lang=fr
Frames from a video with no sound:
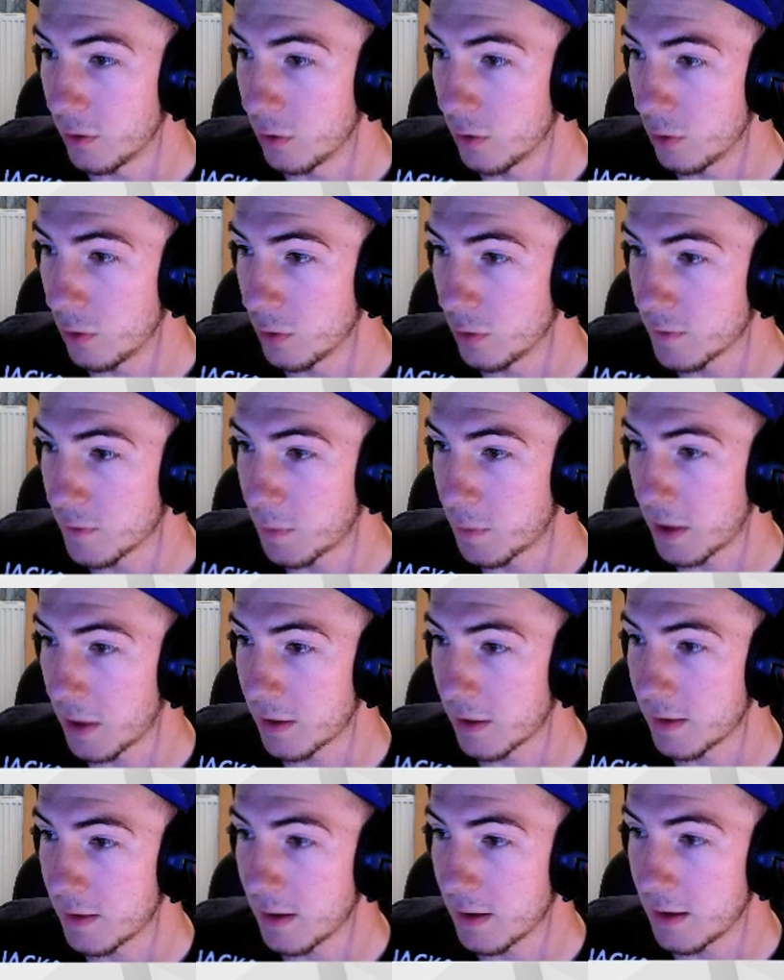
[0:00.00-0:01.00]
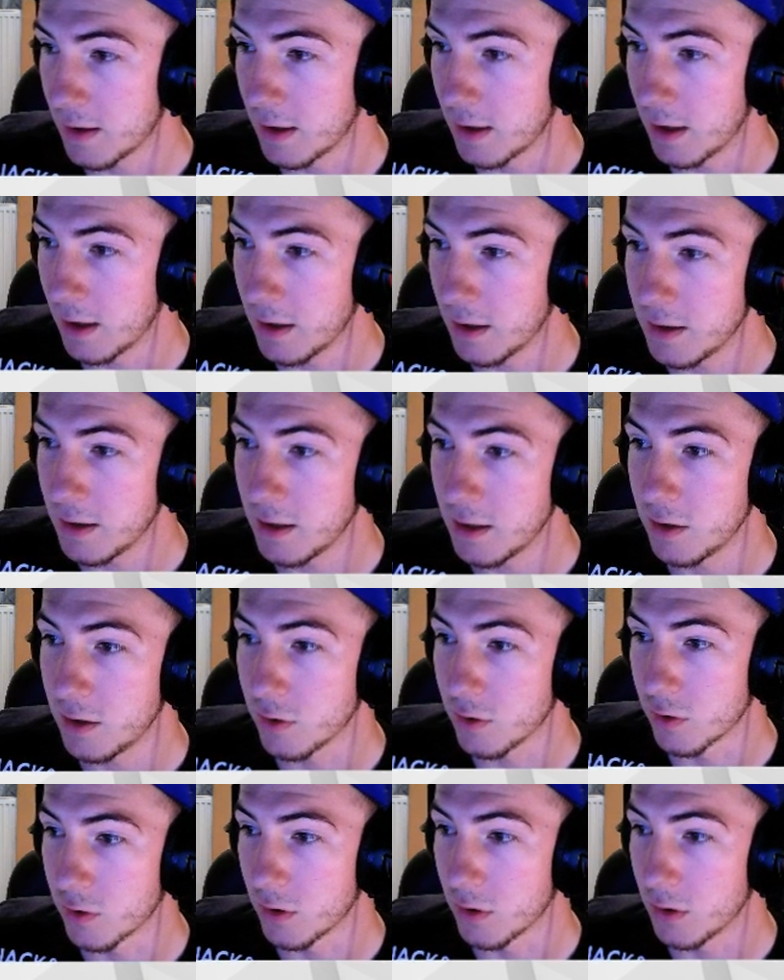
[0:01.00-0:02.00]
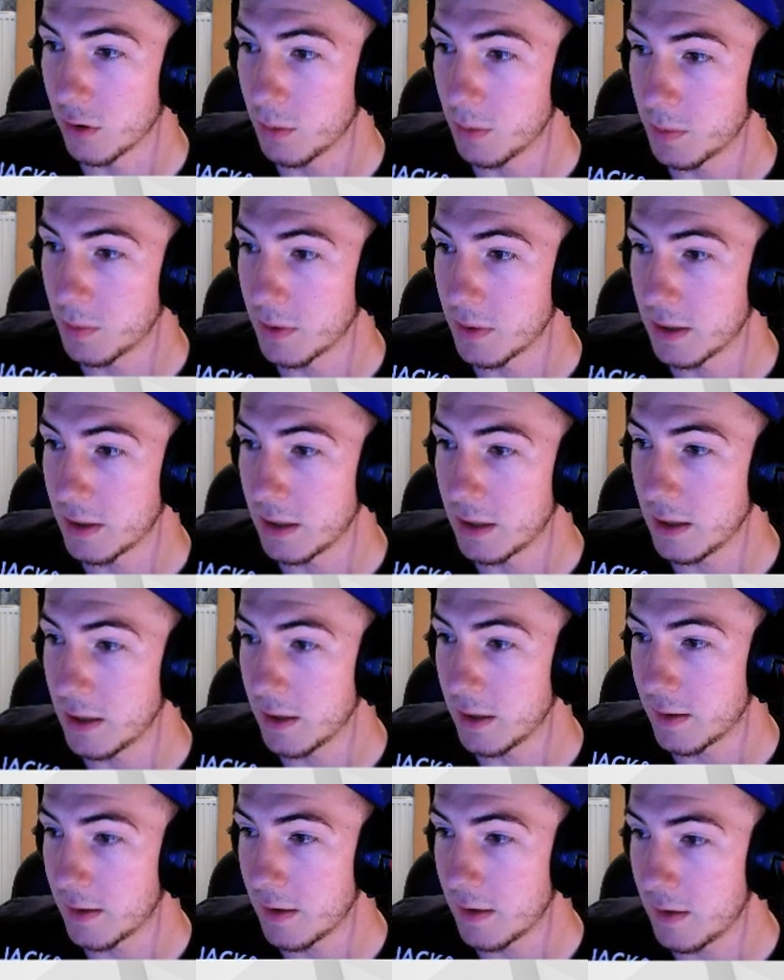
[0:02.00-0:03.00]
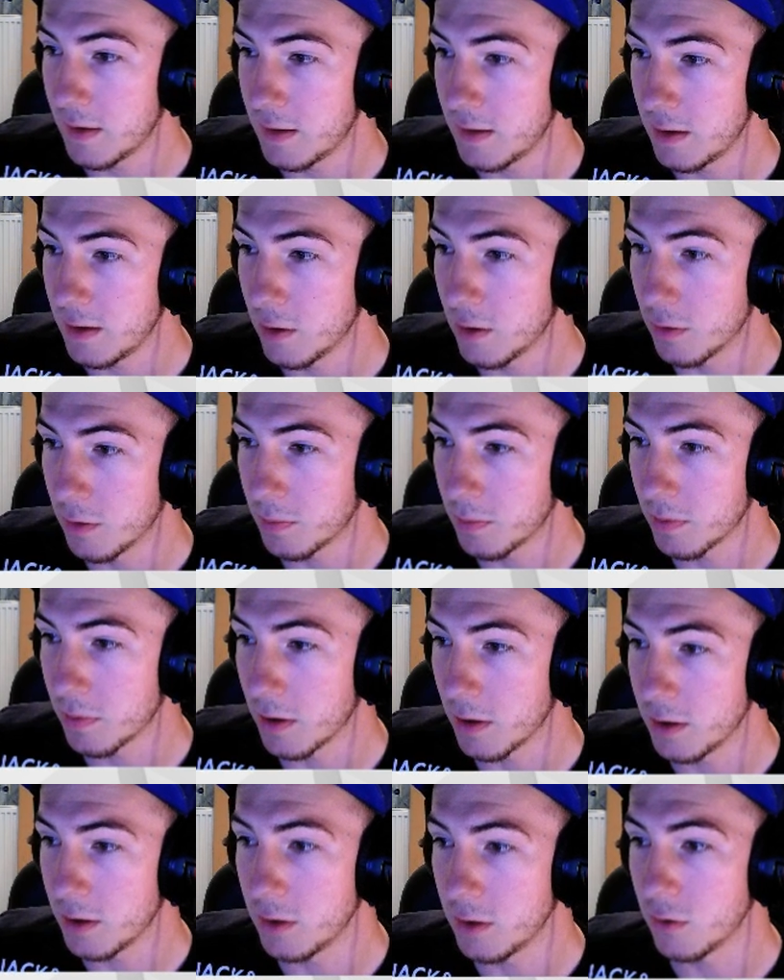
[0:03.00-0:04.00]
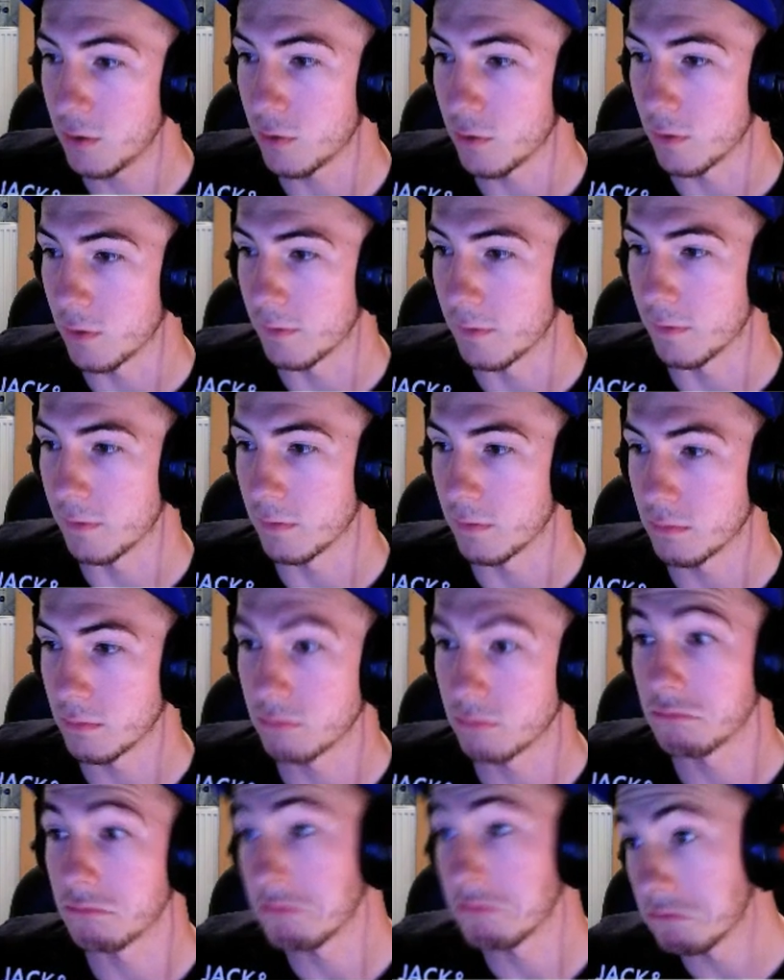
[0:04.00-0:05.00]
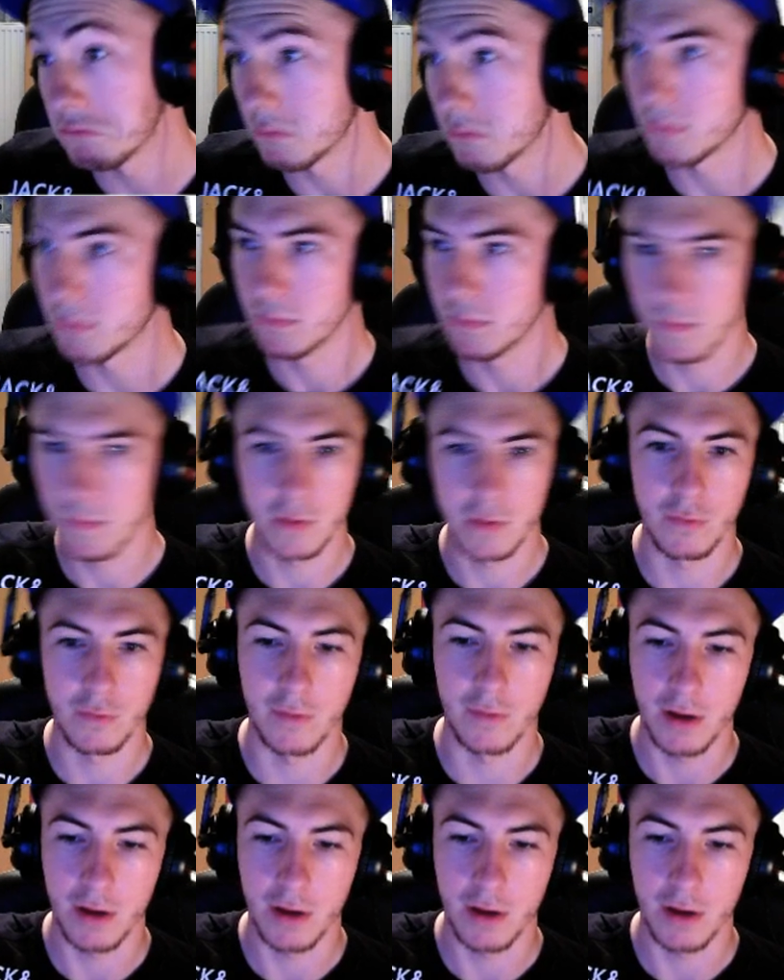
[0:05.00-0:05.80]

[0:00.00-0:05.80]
Spartan, un héliotrope. Et Teddy Yop, un héliotrope. Donc voilà.